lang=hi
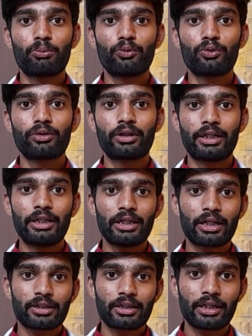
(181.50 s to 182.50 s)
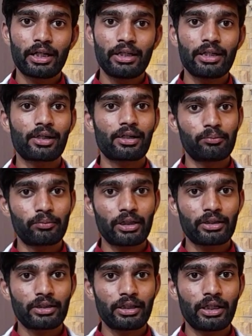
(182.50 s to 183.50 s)
भूख नहीं लगती है या कम
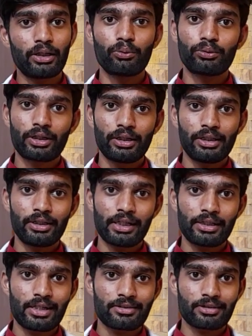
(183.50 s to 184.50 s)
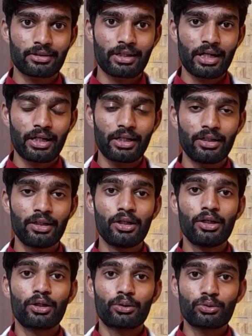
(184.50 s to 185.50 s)
लगती है उनके लिए किया जा सकता है
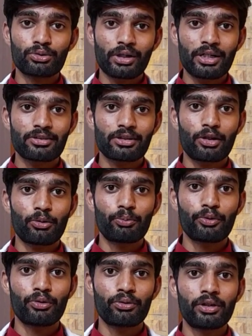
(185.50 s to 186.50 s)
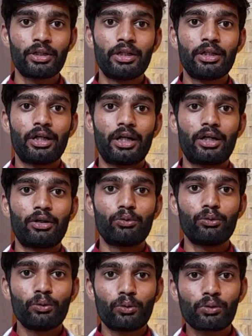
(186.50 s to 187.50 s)
दूसरा इसका उपयोग
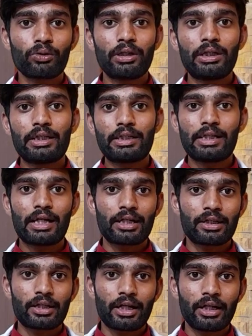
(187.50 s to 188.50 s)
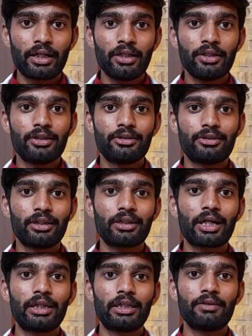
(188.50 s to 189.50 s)
उन लोगों के लिए किया जाता है
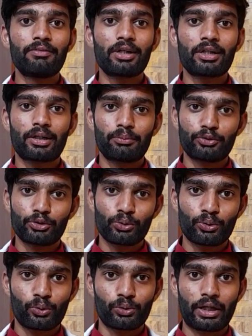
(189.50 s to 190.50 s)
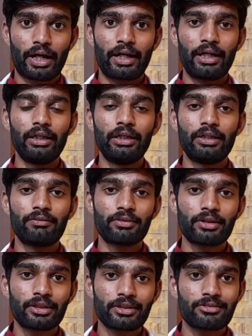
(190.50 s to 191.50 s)
जिनका लीवर कमज़ोर होता है
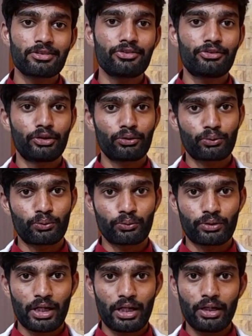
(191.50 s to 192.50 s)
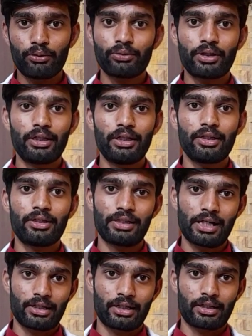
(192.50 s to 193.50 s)
लीवर डिजीज़ जिनको होता है उनके लिए
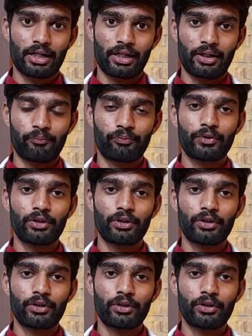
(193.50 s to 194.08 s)
किया जाता है